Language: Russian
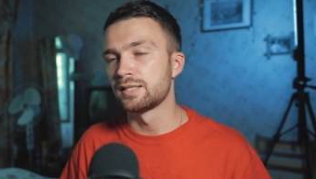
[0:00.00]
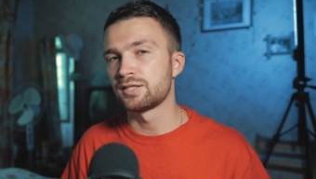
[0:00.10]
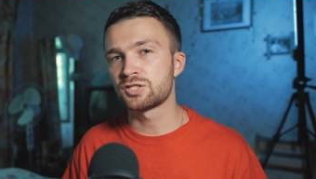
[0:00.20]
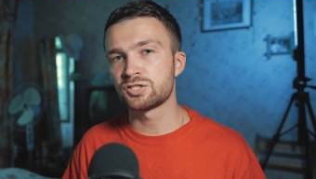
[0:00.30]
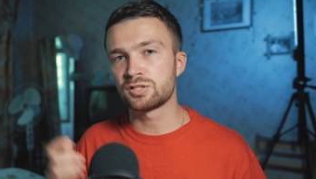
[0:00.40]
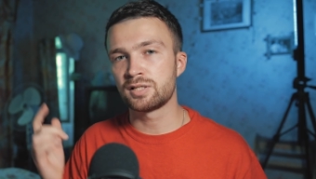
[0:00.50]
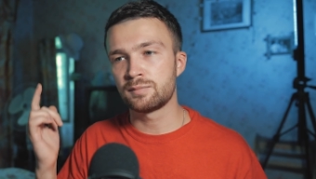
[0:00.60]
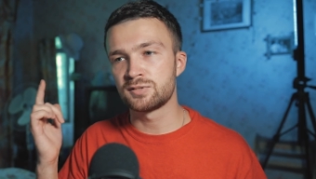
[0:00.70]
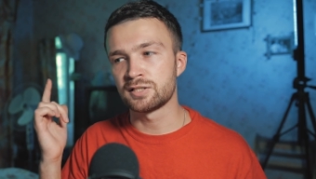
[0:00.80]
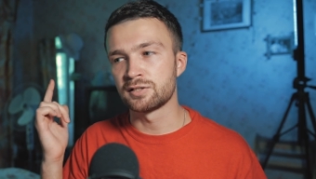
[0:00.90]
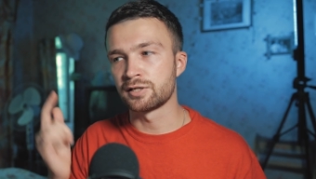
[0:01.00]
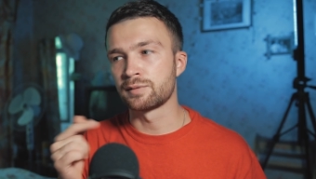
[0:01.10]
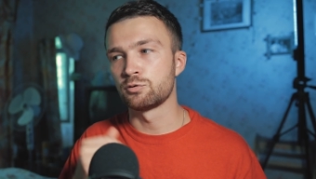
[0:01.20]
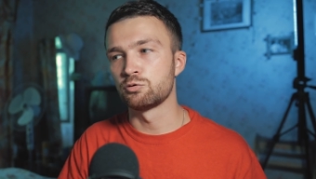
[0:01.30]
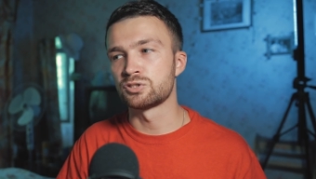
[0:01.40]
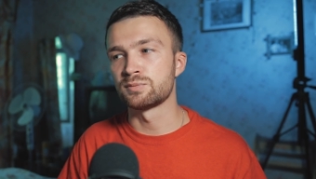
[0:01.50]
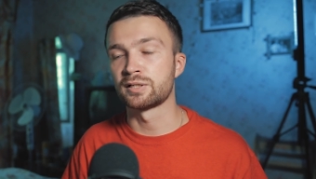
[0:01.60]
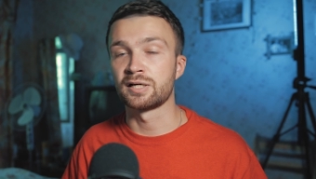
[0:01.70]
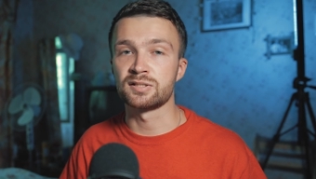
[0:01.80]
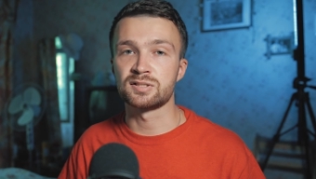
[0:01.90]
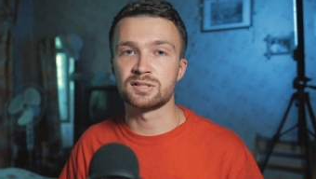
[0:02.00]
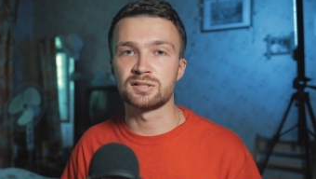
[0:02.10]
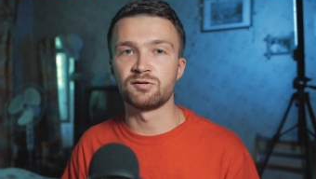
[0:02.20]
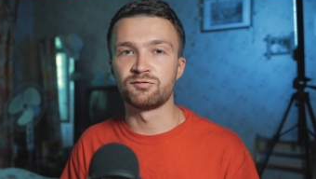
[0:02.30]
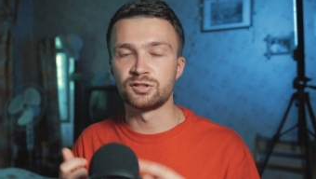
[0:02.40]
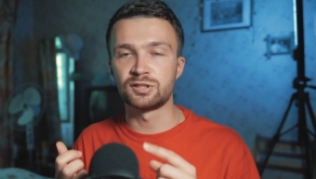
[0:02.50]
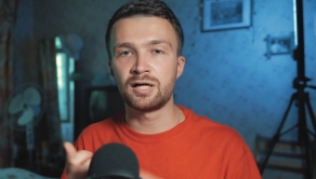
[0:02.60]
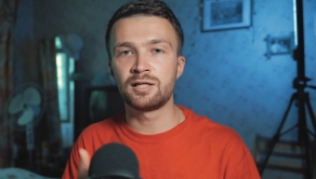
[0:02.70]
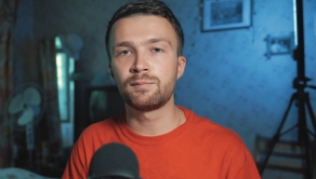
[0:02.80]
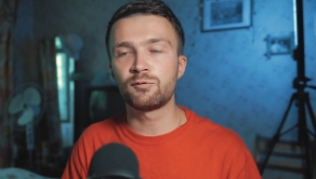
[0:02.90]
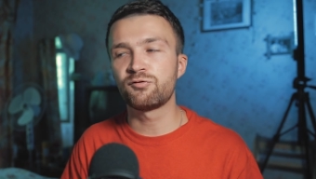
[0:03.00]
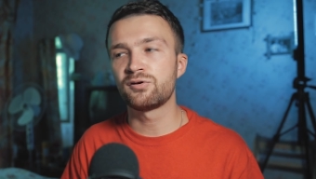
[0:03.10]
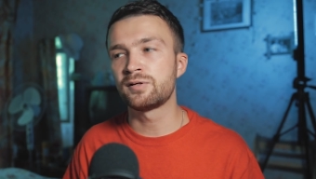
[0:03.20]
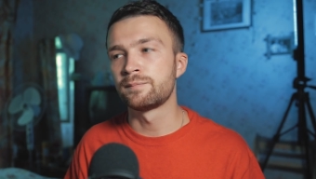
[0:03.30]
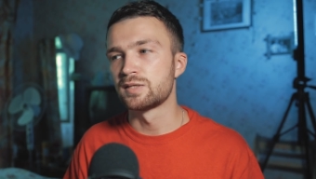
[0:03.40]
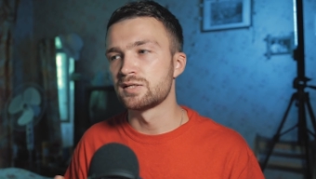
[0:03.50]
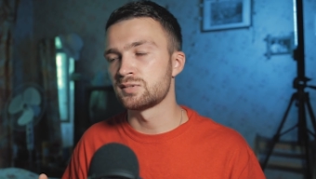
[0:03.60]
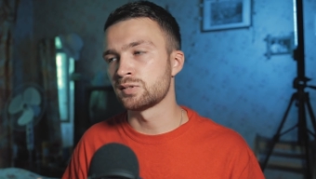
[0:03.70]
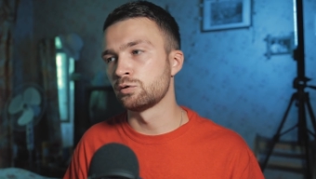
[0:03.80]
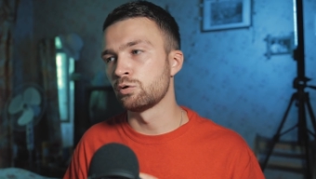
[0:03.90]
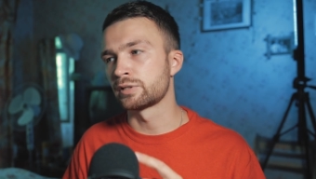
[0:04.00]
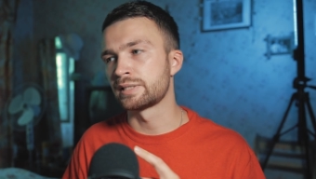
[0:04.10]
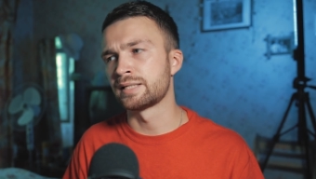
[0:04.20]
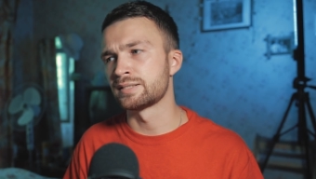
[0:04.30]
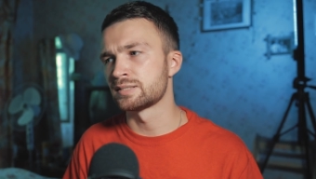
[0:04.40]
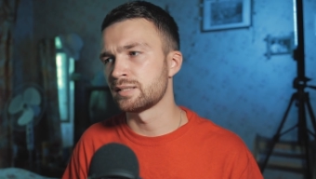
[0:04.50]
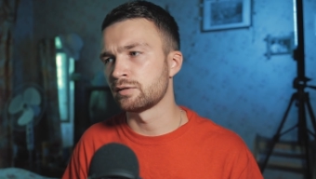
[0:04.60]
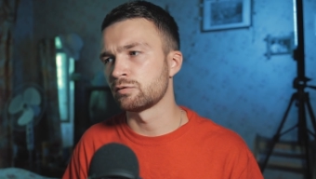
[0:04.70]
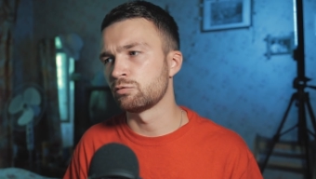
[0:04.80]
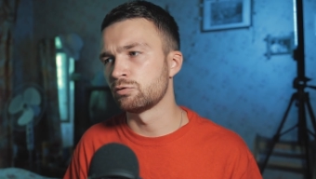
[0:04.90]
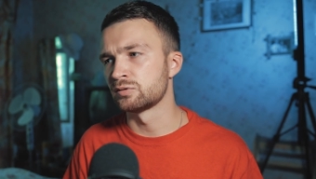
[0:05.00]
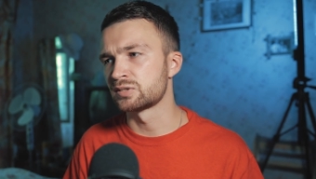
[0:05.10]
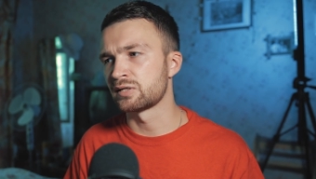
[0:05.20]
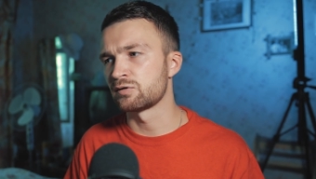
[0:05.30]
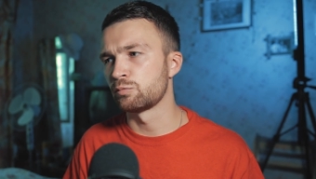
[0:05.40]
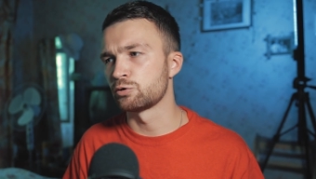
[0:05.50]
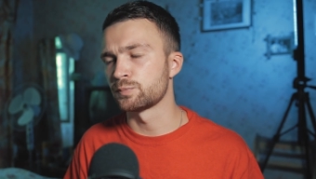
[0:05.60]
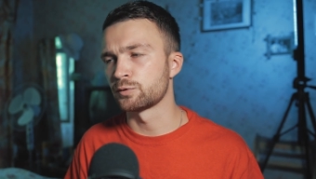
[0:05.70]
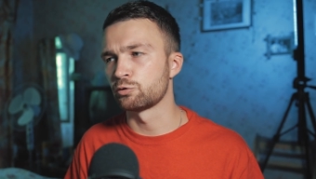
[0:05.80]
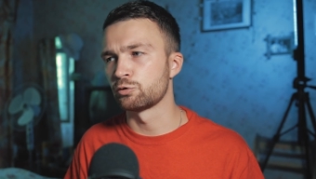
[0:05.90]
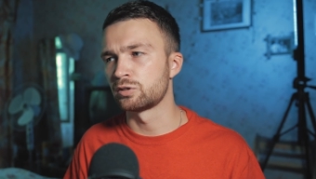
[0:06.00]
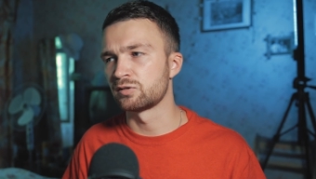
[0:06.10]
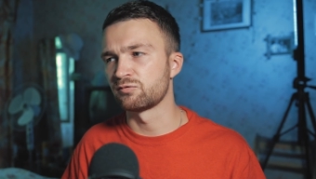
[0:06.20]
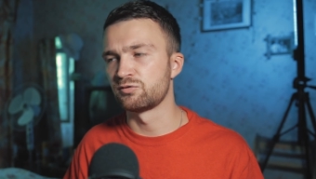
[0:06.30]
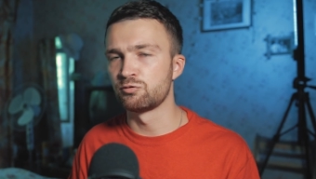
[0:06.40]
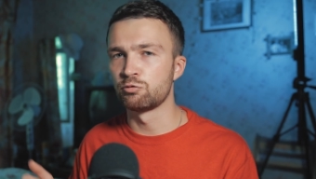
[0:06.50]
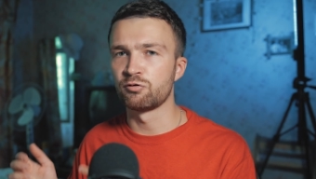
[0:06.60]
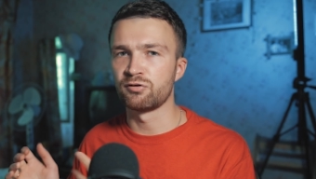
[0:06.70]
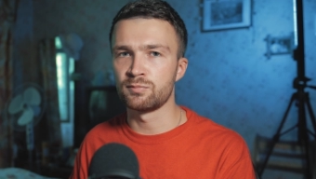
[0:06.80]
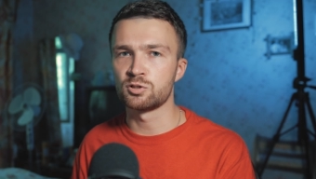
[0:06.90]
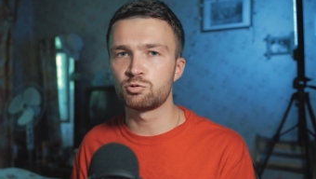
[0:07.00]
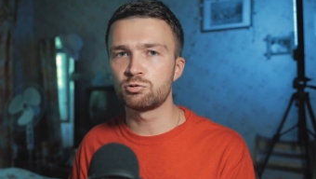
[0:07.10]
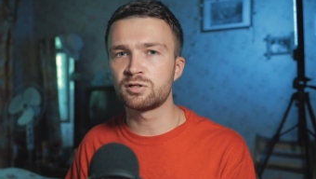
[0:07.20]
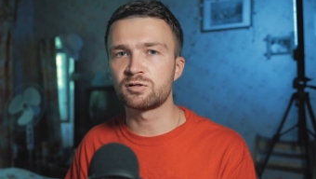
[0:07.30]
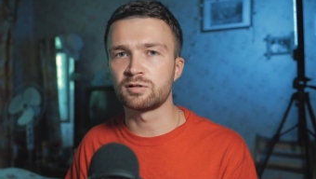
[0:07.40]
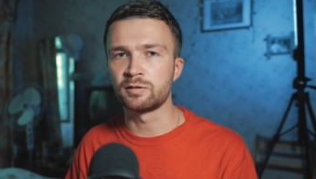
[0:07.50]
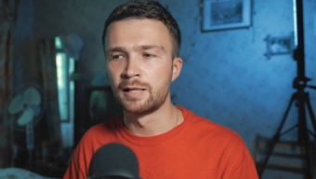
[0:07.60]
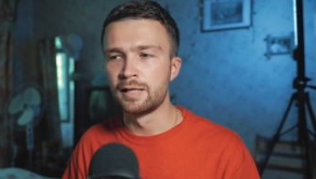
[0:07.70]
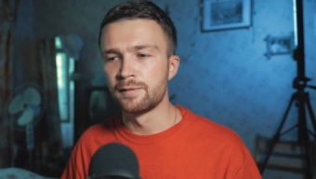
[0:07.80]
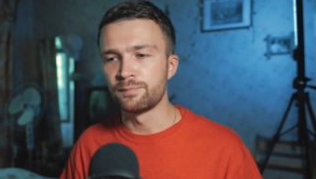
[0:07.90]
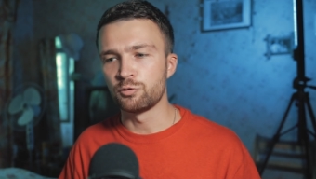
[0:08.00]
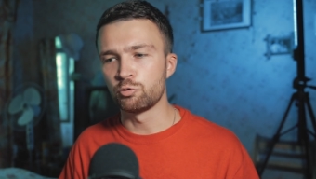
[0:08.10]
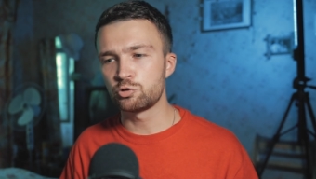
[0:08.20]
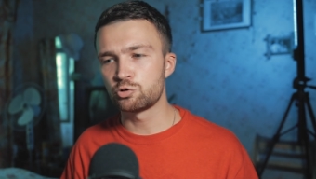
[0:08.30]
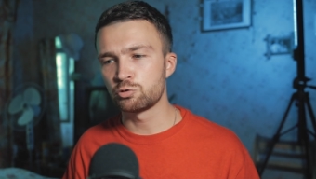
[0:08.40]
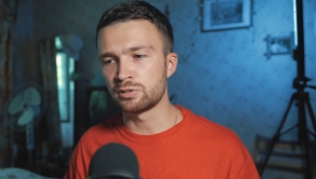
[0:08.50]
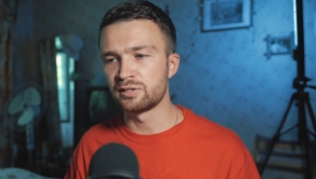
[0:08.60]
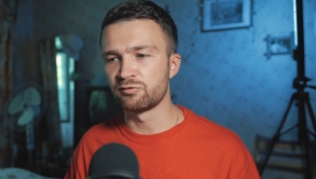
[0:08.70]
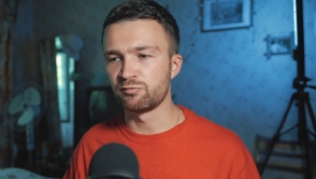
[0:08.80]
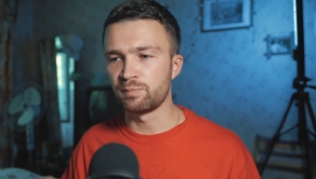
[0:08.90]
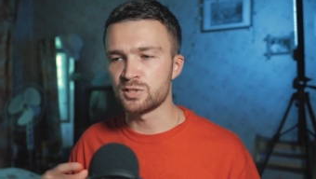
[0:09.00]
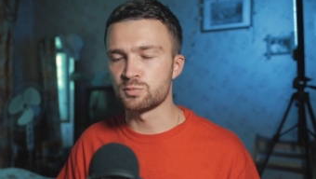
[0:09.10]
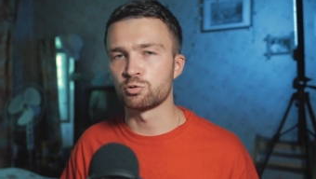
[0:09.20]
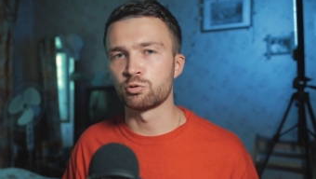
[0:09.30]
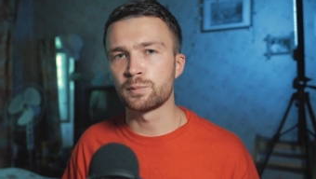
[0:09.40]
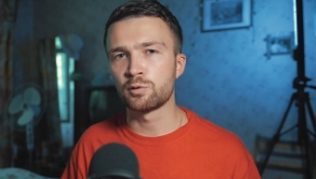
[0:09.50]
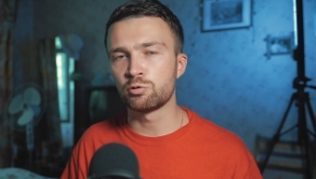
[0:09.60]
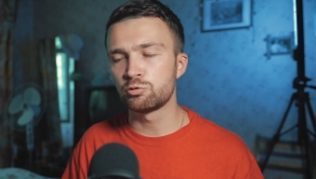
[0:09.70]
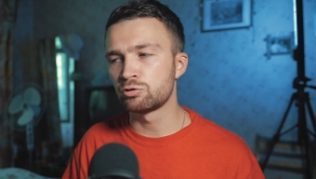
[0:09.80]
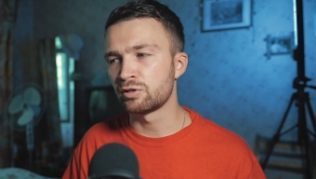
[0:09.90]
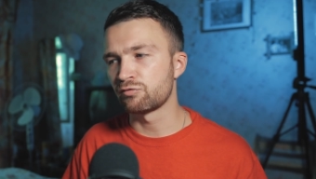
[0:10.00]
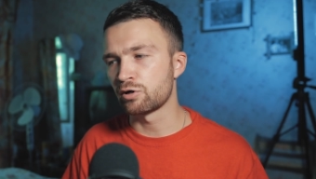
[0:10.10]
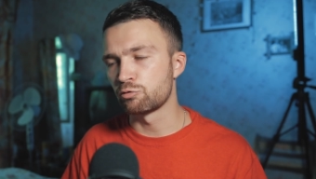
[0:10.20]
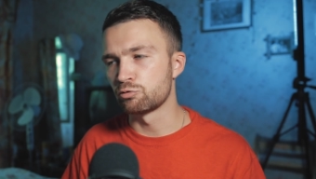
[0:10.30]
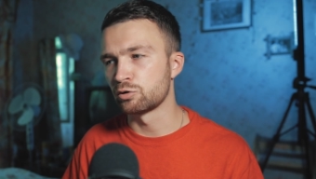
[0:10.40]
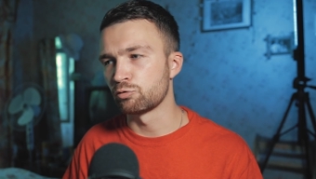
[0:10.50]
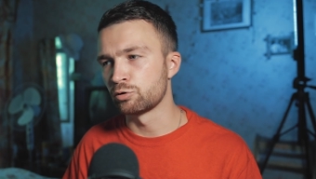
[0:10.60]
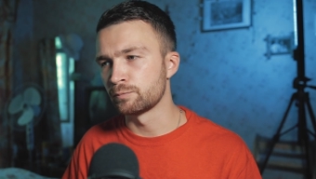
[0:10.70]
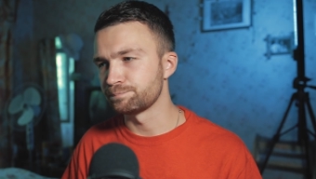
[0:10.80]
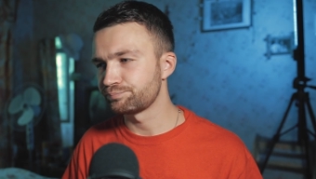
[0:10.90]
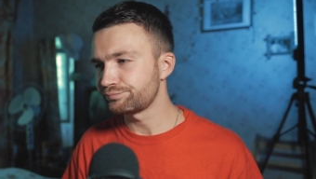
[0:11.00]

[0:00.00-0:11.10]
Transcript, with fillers: Также я обязательно рекомендую снимать, как я сказал, в нейтральном профиле. Силок, я не знаю, он скорее больше подходит в дневное время суток, э, ночью или в пасмурную погоду там какую-то, он